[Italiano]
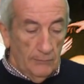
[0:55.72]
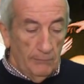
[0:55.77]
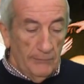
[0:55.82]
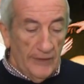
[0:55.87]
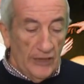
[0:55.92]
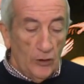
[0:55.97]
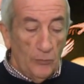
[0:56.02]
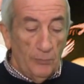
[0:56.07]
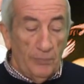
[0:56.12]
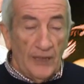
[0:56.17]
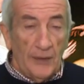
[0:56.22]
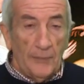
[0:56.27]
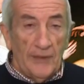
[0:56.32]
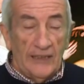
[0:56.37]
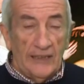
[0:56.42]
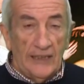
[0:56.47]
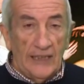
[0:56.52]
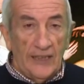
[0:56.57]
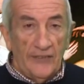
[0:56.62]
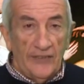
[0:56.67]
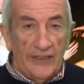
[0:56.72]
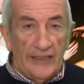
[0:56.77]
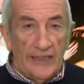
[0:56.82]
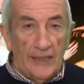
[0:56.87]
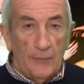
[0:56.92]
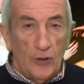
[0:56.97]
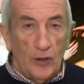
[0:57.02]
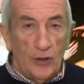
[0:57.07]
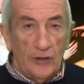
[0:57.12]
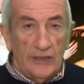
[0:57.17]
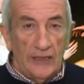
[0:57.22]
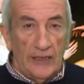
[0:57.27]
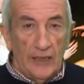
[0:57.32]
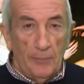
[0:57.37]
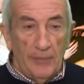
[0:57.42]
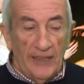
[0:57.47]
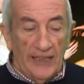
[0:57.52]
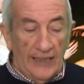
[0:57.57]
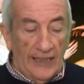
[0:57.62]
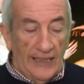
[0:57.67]
ma non permetteva ai demoni di
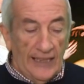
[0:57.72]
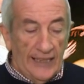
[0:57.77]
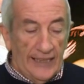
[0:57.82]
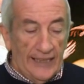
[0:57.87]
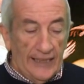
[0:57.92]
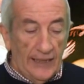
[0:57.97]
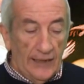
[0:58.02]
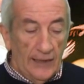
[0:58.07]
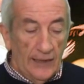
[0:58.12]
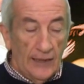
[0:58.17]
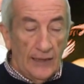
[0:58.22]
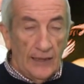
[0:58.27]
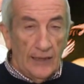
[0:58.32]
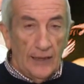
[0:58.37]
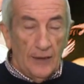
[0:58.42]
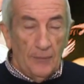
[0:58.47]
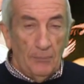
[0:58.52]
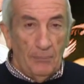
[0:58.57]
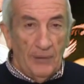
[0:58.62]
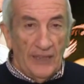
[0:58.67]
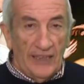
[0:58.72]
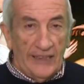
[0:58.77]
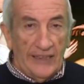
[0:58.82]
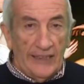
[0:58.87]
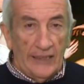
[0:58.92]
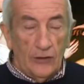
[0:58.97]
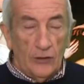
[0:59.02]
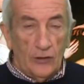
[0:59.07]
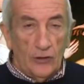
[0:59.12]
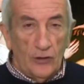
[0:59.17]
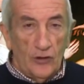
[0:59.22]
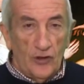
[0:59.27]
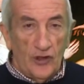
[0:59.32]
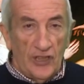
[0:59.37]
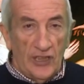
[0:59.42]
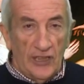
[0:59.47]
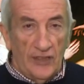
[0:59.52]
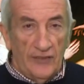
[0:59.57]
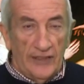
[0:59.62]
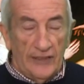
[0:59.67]
parlare perché lo
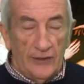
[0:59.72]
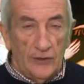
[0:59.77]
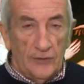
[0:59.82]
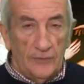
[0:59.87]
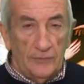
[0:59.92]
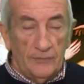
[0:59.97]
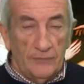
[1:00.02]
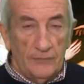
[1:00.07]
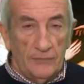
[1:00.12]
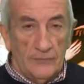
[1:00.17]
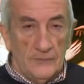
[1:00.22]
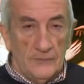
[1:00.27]
conoscevano.